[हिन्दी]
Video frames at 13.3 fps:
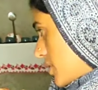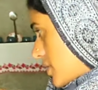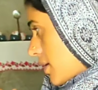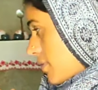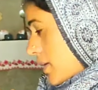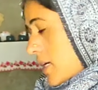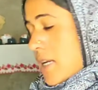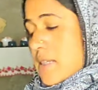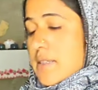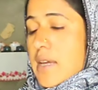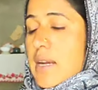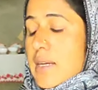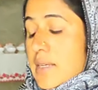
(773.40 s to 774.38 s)
बिस्तर वगैरह
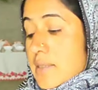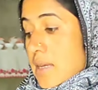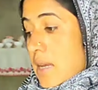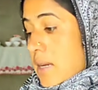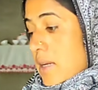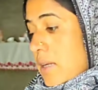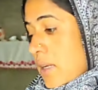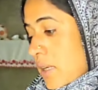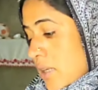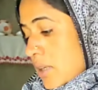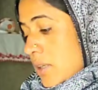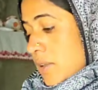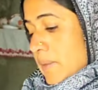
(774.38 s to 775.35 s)
सारे के सारे
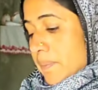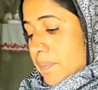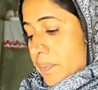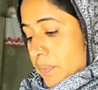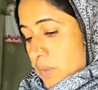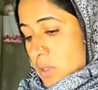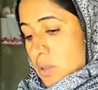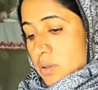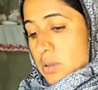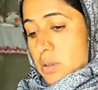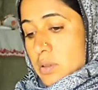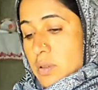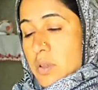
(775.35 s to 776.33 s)
तो
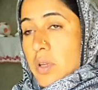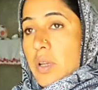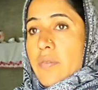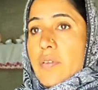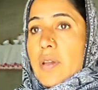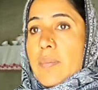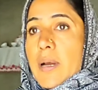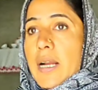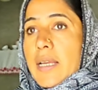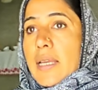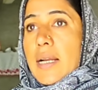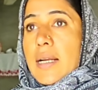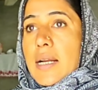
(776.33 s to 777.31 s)
फिर
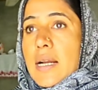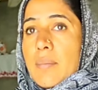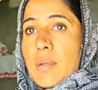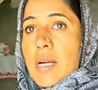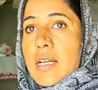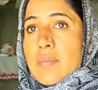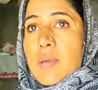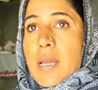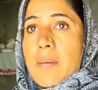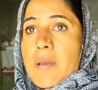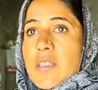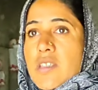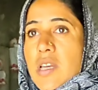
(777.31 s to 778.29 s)
बाकी का काम काज भी
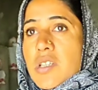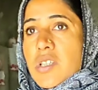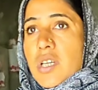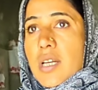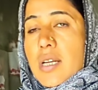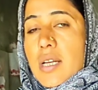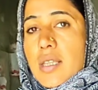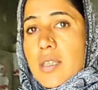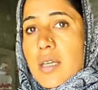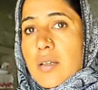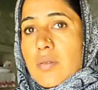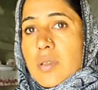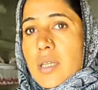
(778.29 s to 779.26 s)
आपके साथ शेयर करती
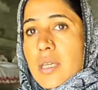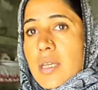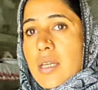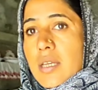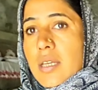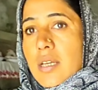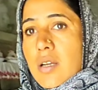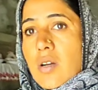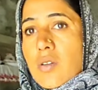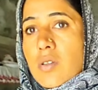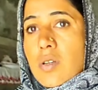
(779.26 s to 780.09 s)
रहूंगी कि कौन